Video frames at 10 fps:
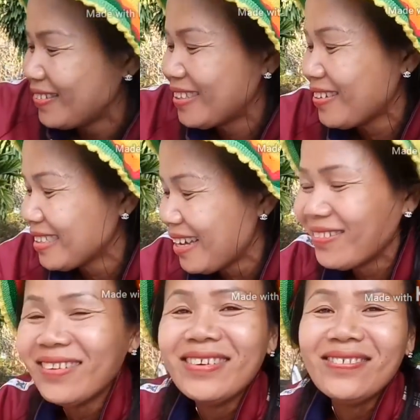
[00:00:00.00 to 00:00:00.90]
ไม่ต้องจับ
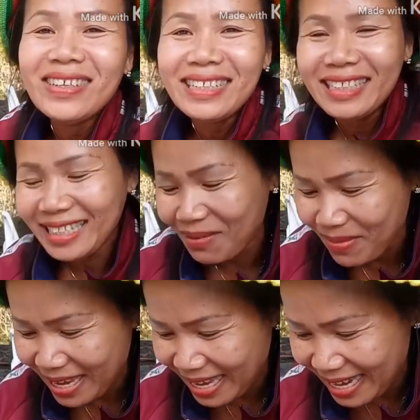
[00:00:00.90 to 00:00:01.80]
เราเพื่อนๆจะตา
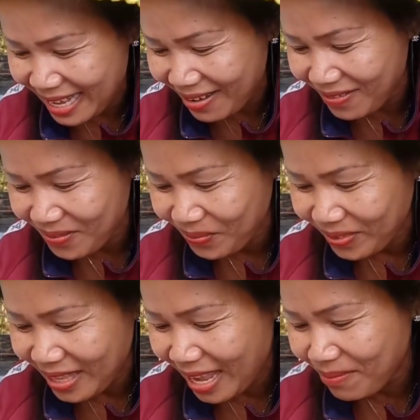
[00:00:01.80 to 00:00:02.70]
แบ่งให้แล้ว
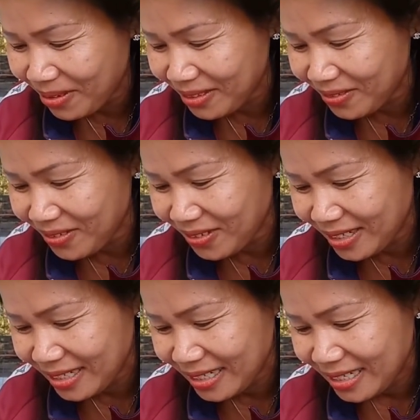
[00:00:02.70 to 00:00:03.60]
ได้หมดทุกคน
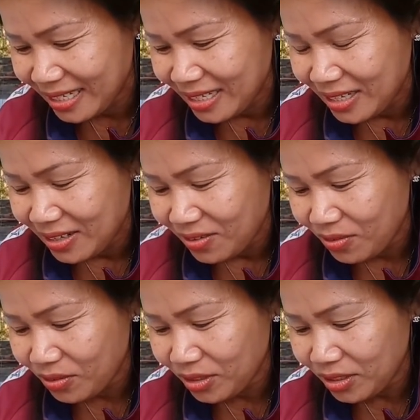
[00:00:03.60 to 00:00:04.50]

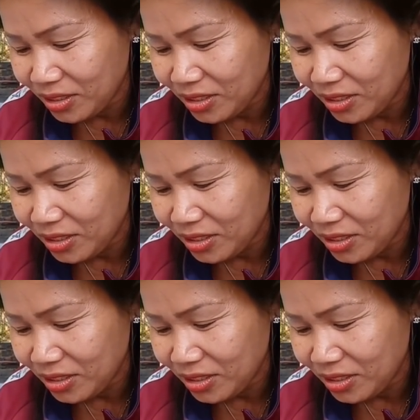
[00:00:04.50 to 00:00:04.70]
คุณ